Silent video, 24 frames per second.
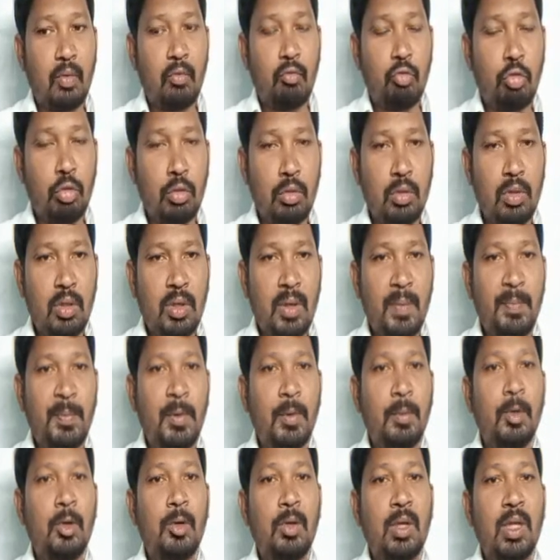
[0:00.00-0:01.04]

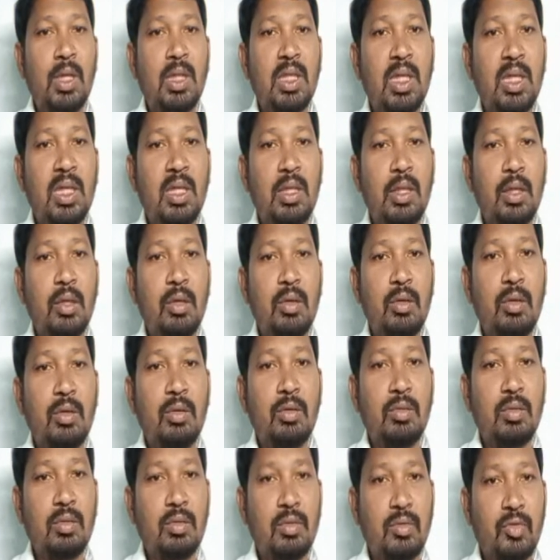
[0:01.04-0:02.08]
వృద్ధాప్యంలో ఉన్న తల్లిదండ్రులు
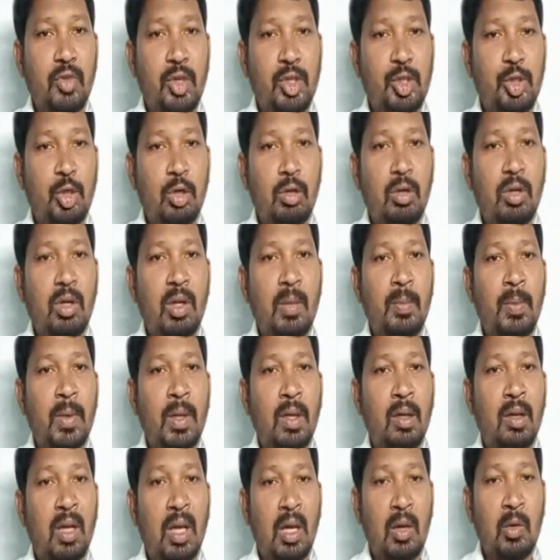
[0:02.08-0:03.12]
వయసులో ఉన్న
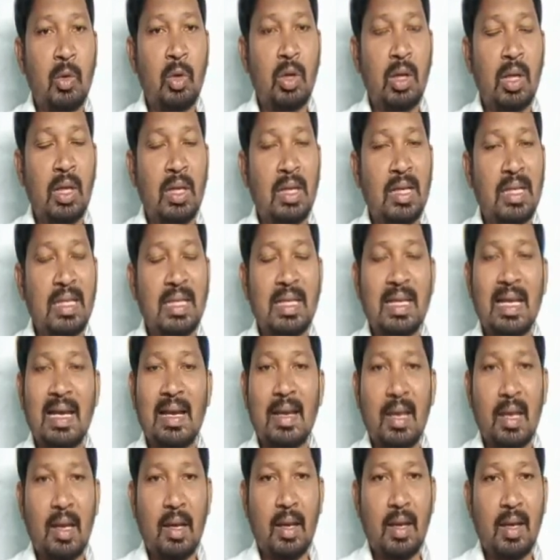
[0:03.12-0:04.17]
పిల్లలు నాకున్నారు కదా
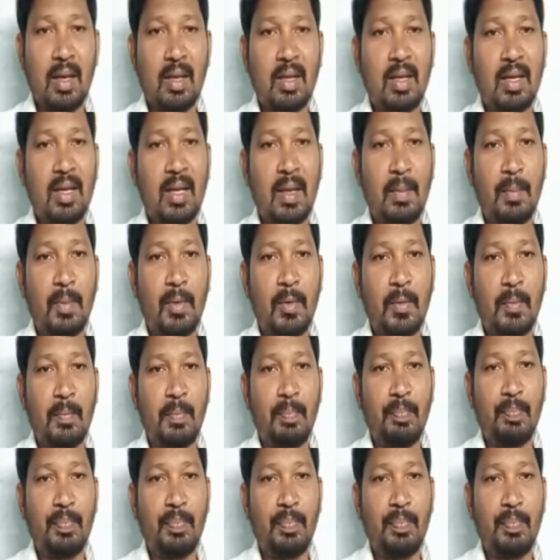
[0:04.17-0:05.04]
ఇంట్లో అనే నమ్మకం